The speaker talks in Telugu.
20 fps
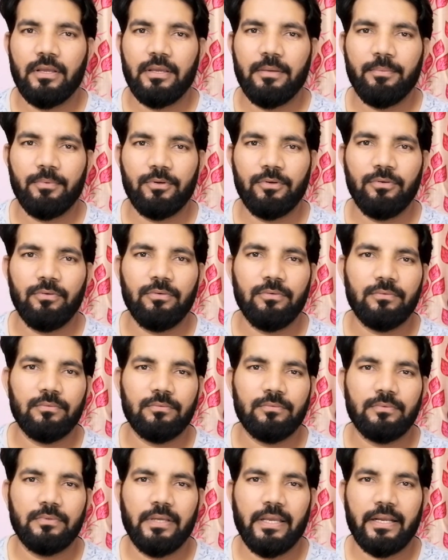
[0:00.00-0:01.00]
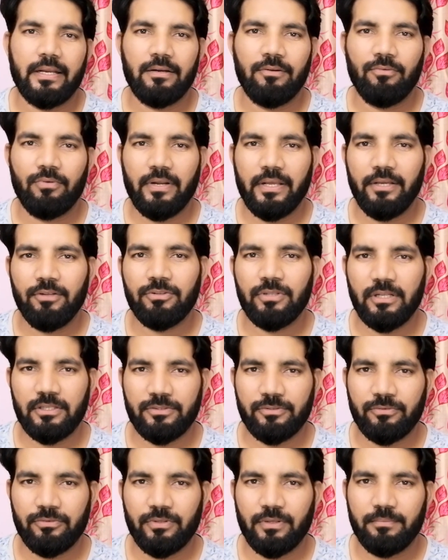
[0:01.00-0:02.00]
ఇప్పుడు ఎక్కడ ఉన్నాయో
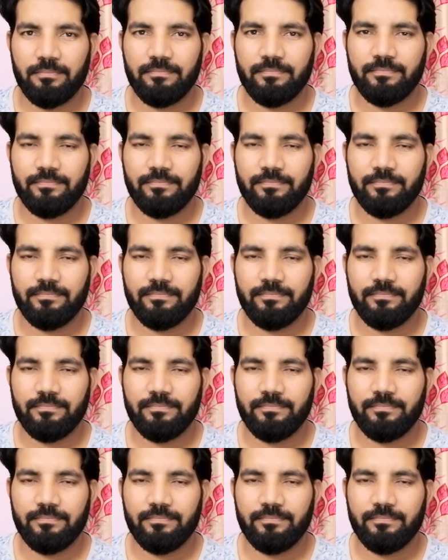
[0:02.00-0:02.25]
తెలుసుకుందాం